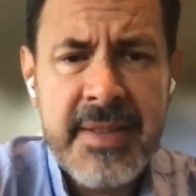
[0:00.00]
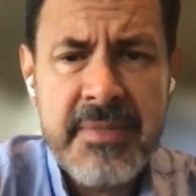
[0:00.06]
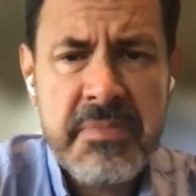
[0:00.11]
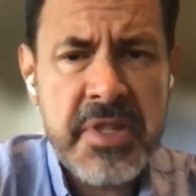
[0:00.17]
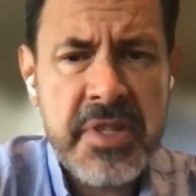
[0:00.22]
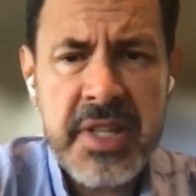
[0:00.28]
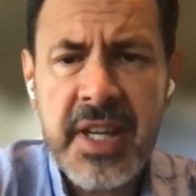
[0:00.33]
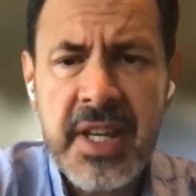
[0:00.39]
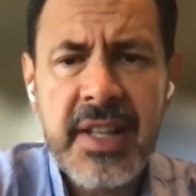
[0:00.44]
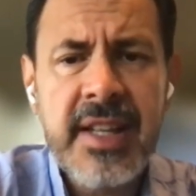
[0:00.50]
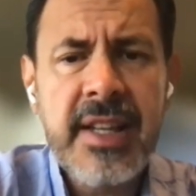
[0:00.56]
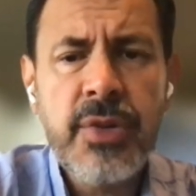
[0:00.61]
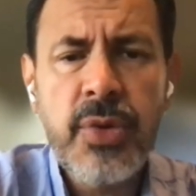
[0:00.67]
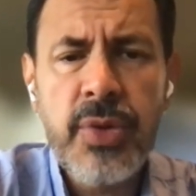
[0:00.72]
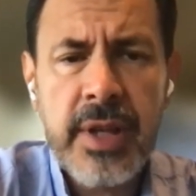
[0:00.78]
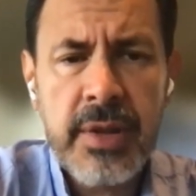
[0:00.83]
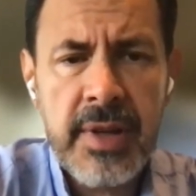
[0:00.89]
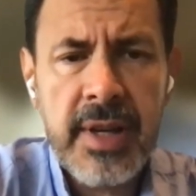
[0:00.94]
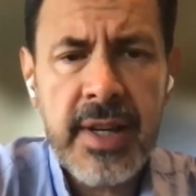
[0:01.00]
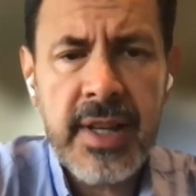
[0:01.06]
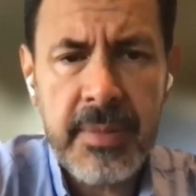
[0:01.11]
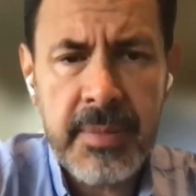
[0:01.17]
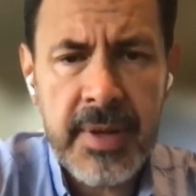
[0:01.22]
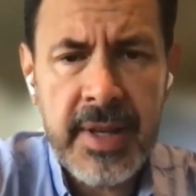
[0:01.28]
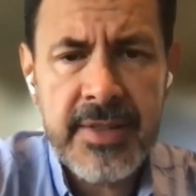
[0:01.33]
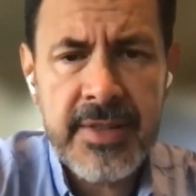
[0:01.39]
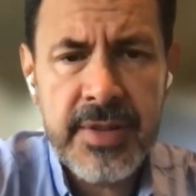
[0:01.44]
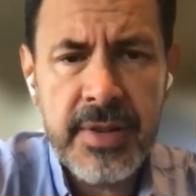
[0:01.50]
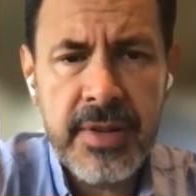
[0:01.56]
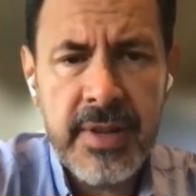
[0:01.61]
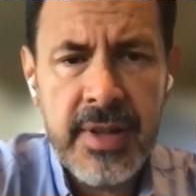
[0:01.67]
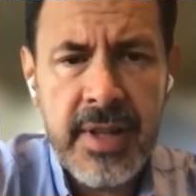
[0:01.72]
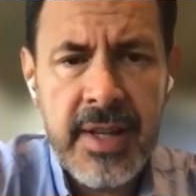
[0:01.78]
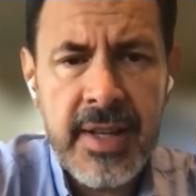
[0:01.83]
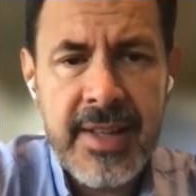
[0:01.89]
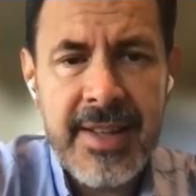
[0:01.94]
sigan acudiendo al gimnasio
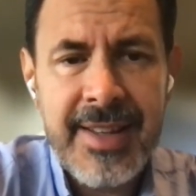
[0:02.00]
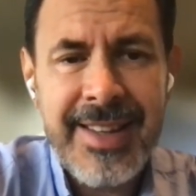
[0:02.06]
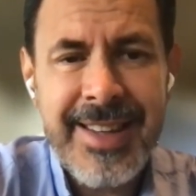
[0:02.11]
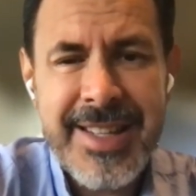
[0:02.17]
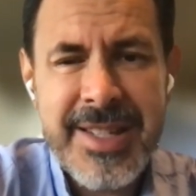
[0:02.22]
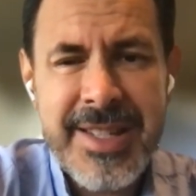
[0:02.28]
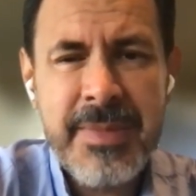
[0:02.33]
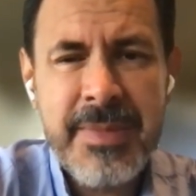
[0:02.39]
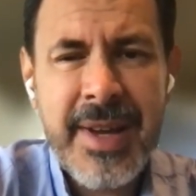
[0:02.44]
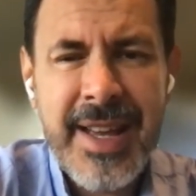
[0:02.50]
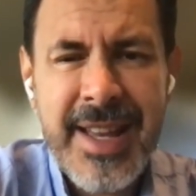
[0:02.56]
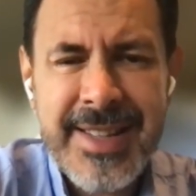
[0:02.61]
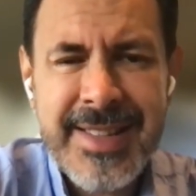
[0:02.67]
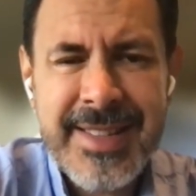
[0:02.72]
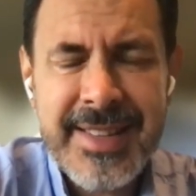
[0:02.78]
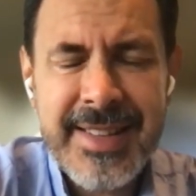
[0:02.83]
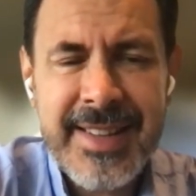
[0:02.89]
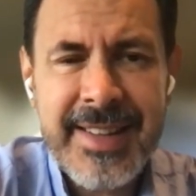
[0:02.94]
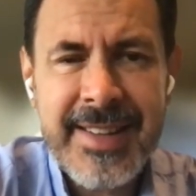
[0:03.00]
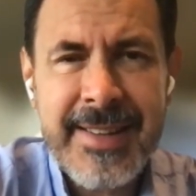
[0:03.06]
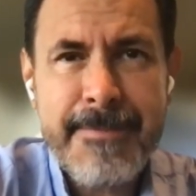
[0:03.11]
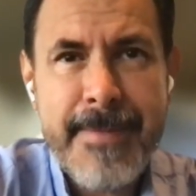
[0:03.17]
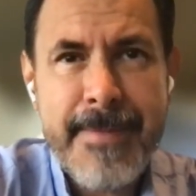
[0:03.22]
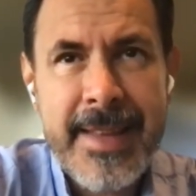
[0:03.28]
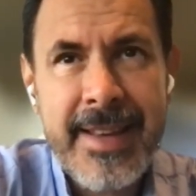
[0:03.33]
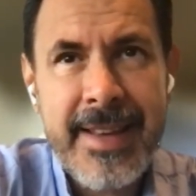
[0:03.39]
y es más eh,